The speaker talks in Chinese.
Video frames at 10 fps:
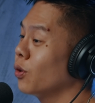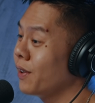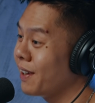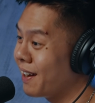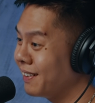
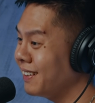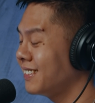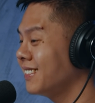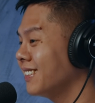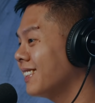对啊，那
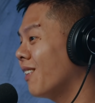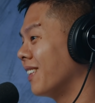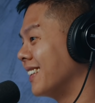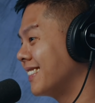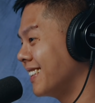其实
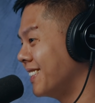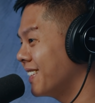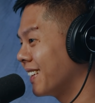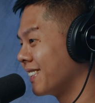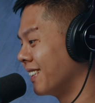道理是一
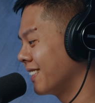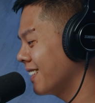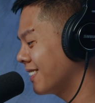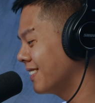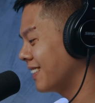样的。你
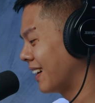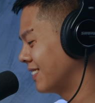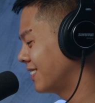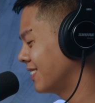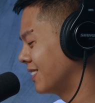看歌
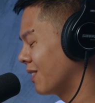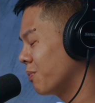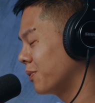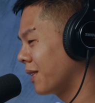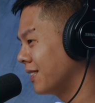仔戏，然
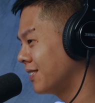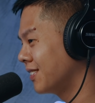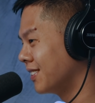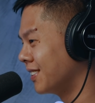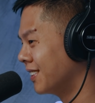后布袋
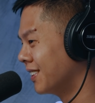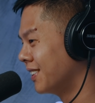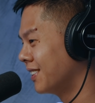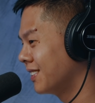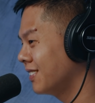戏
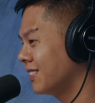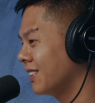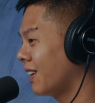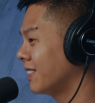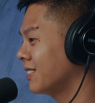这
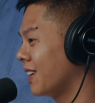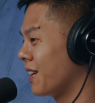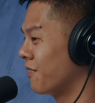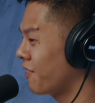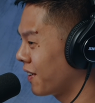些，还是电
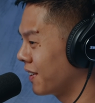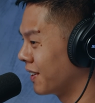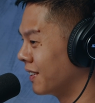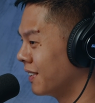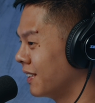影放映，